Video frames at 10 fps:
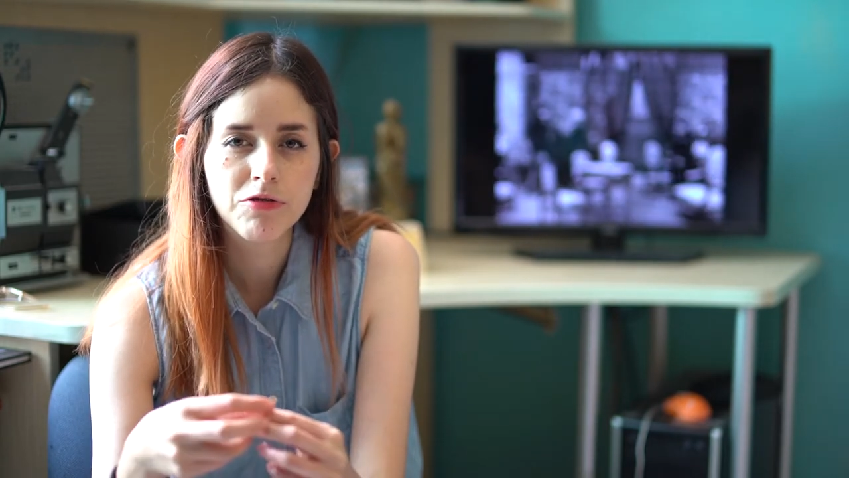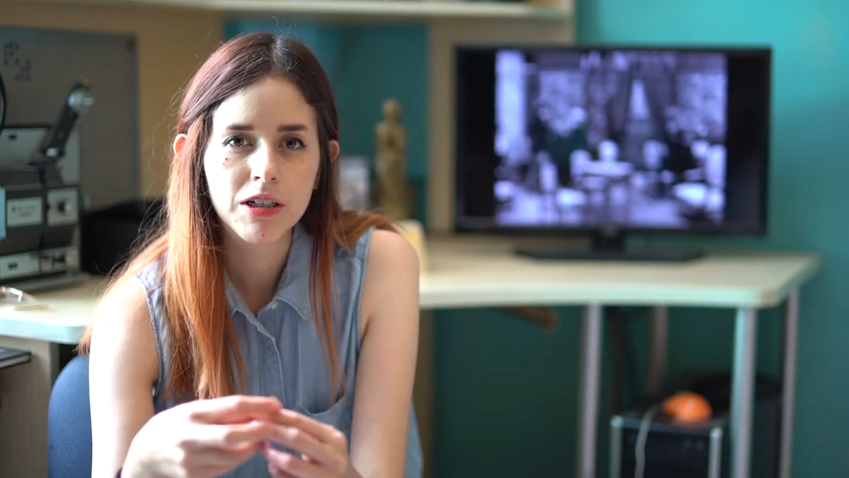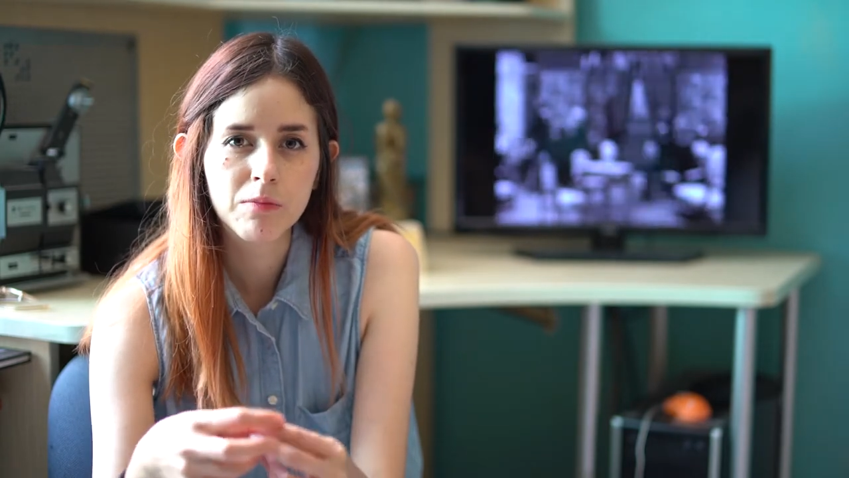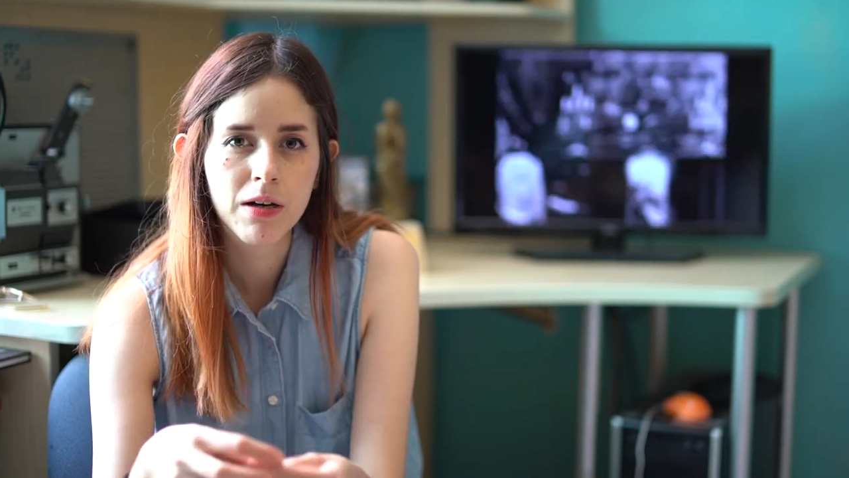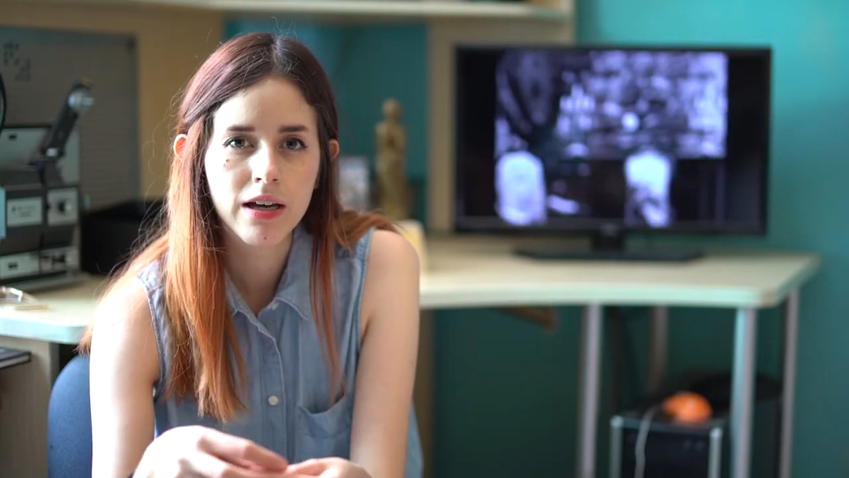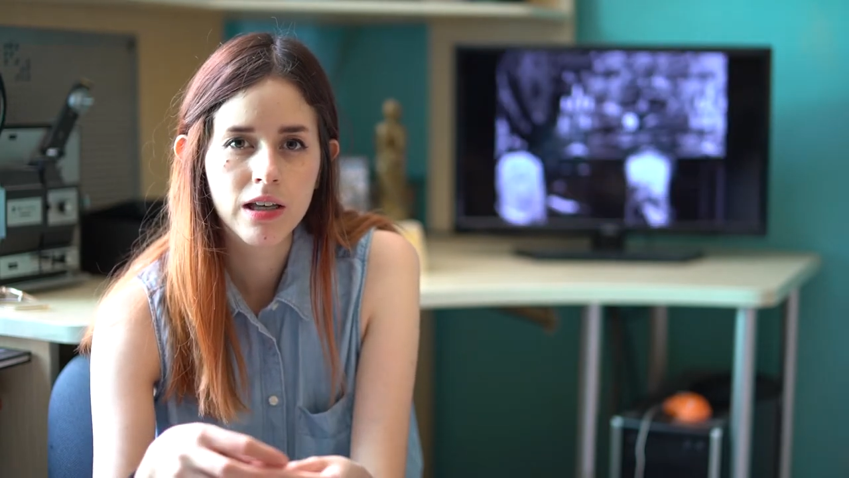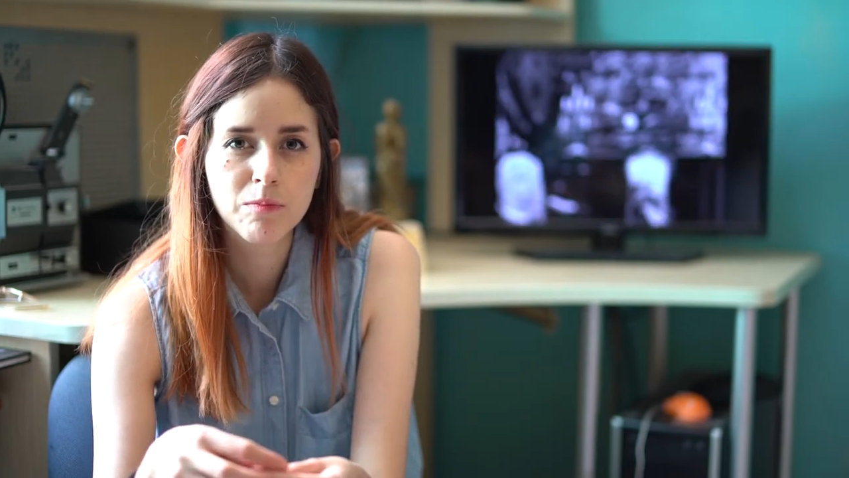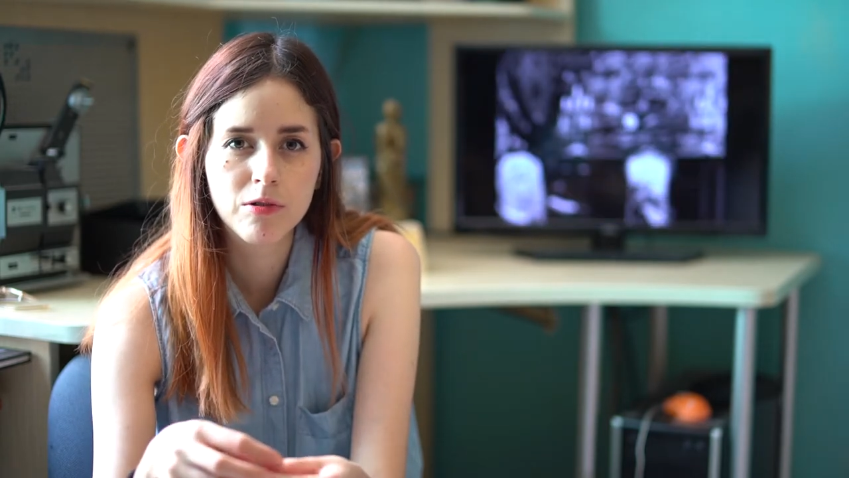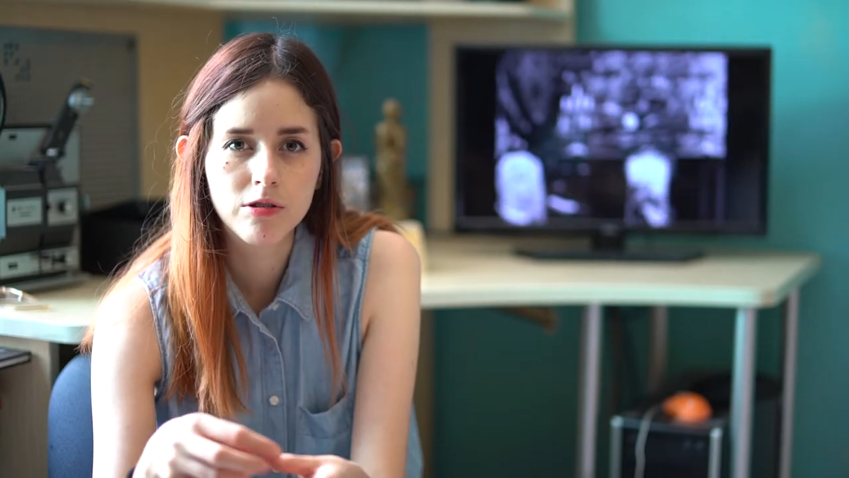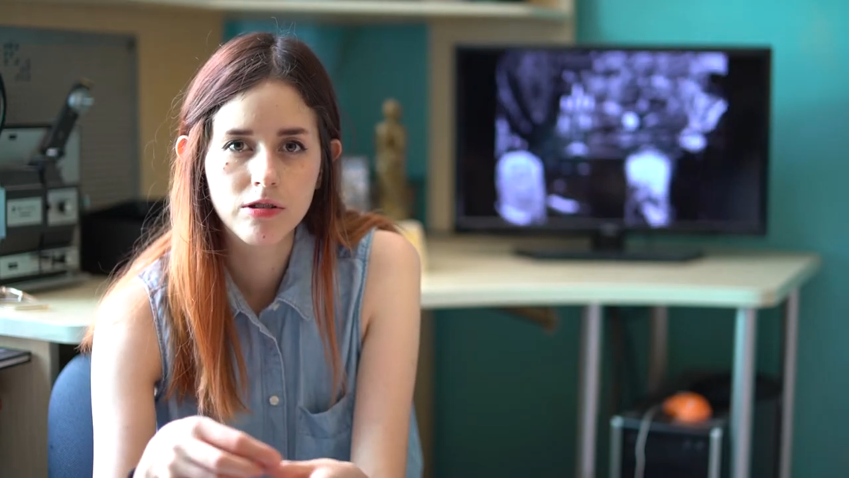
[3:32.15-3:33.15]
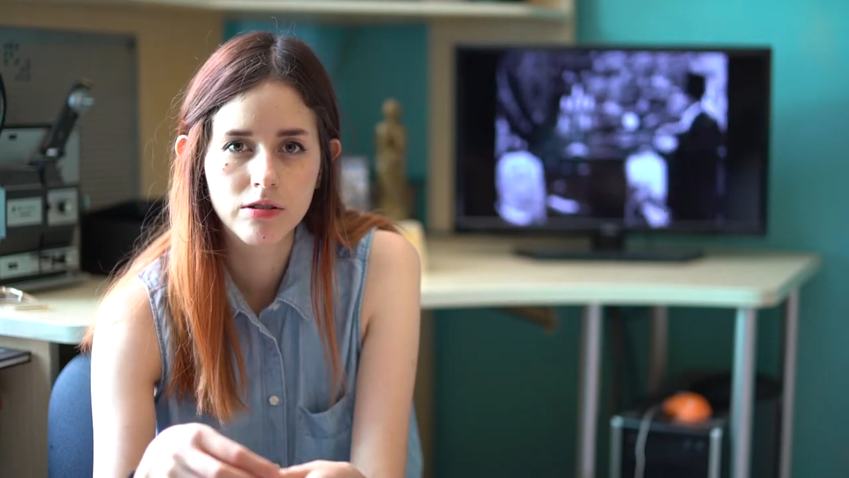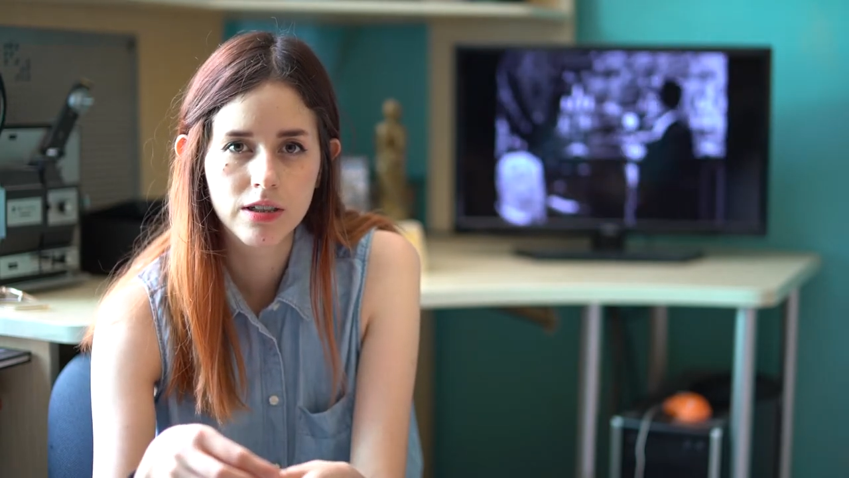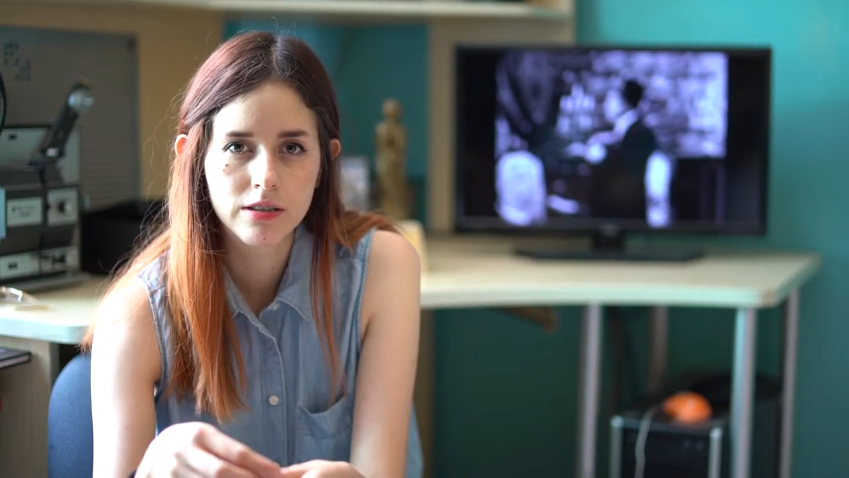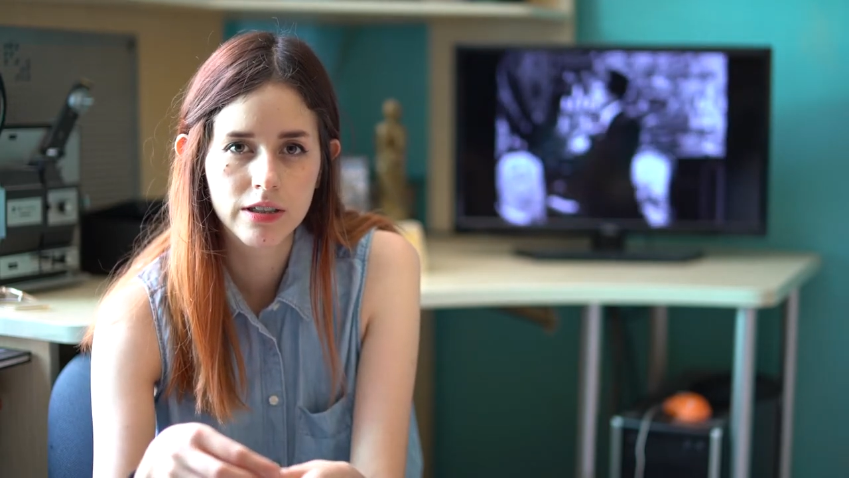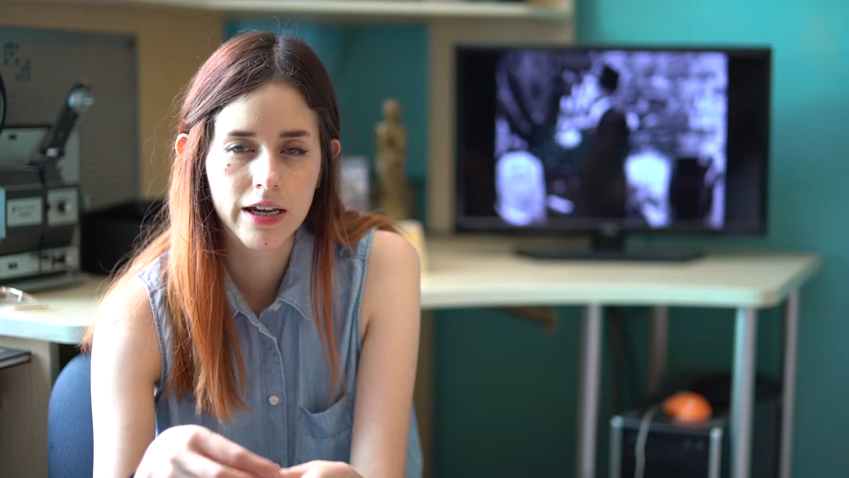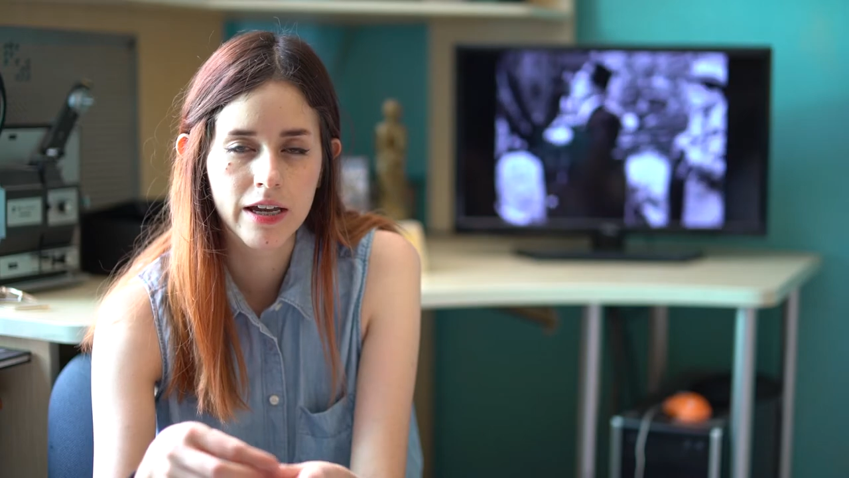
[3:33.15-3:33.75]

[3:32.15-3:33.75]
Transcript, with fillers: filmada por Rosas